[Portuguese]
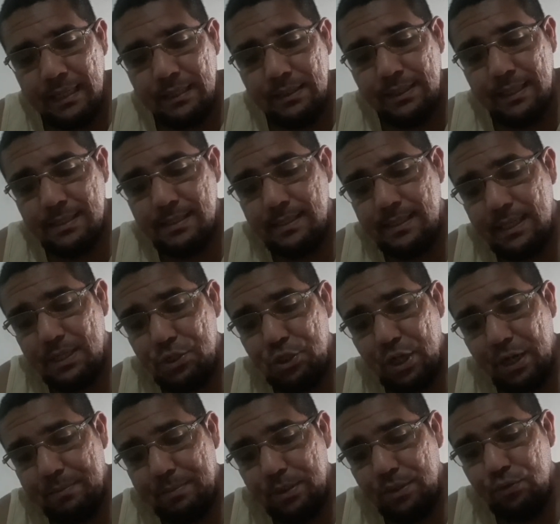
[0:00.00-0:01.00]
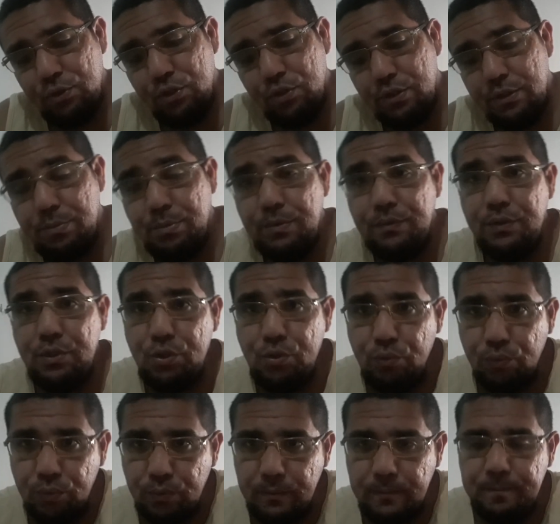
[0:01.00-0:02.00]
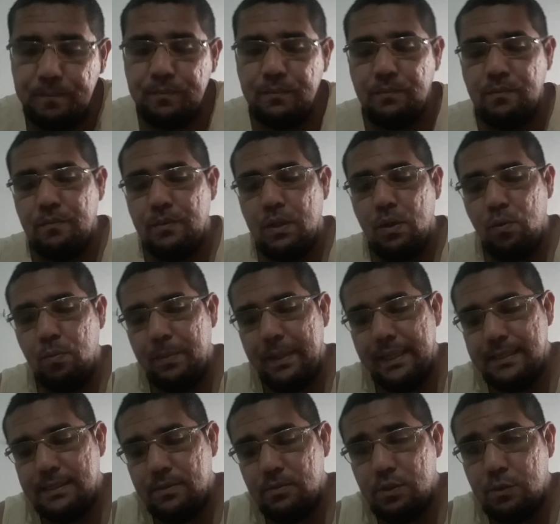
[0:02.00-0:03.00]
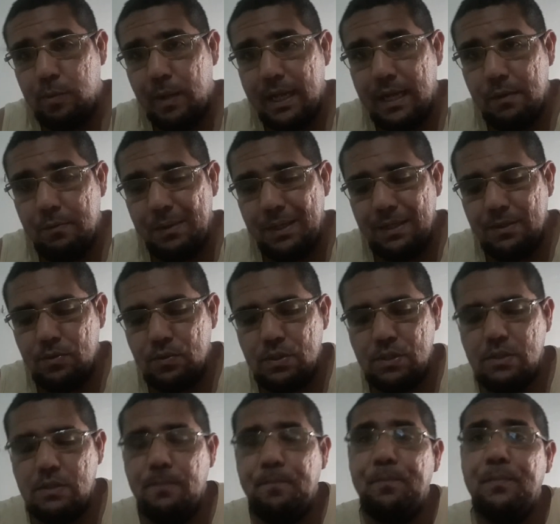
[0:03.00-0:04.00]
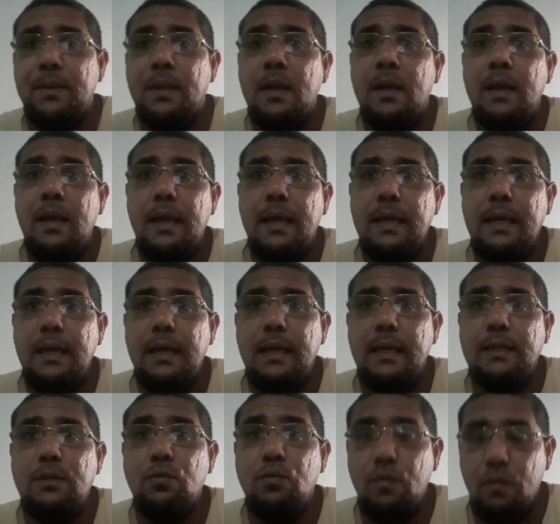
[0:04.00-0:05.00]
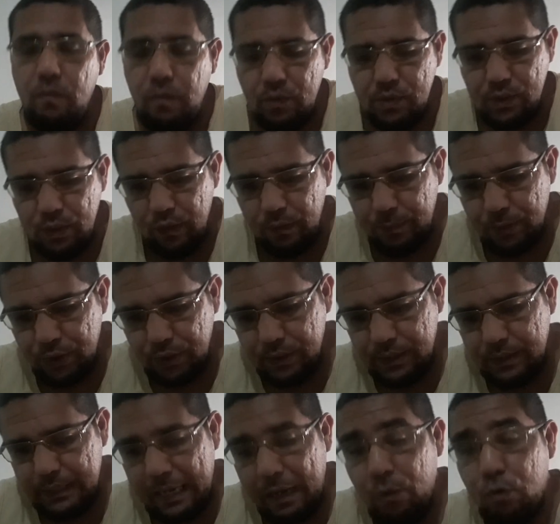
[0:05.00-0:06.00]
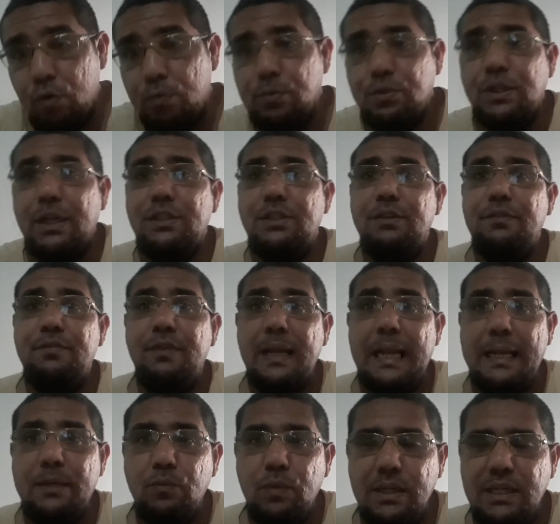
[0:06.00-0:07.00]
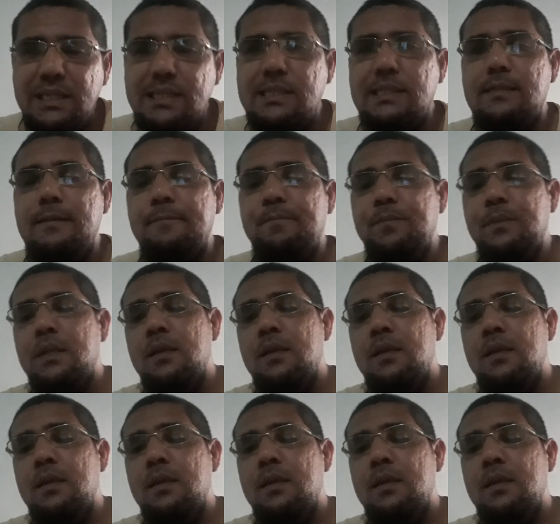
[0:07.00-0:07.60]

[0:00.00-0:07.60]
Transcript: Dia 6 de abril de 2021, começam os pagamentos é, do novo auxílio emergencial, como eu já tinha falado antes,